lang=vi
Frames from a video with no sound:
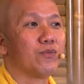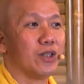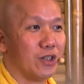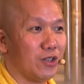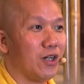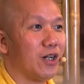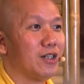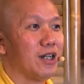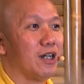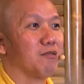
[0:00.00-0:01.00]
thì người đó
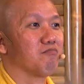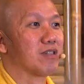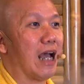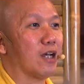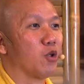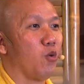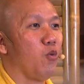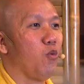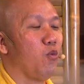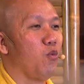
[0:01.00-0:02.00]
là xạ thủ
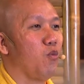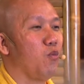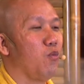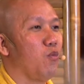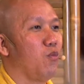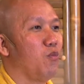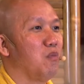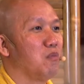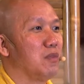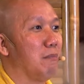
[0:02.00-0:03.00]

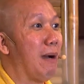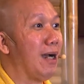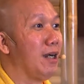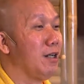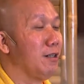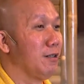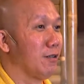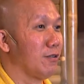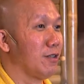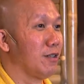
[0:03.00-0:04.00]
là bắn
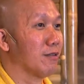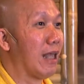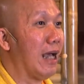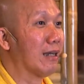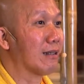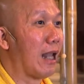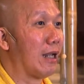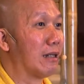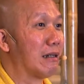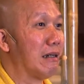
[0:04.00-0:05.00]
coi như là tan
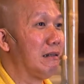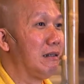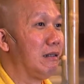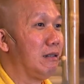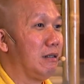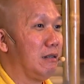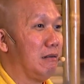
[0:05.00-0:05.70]
tành cái gì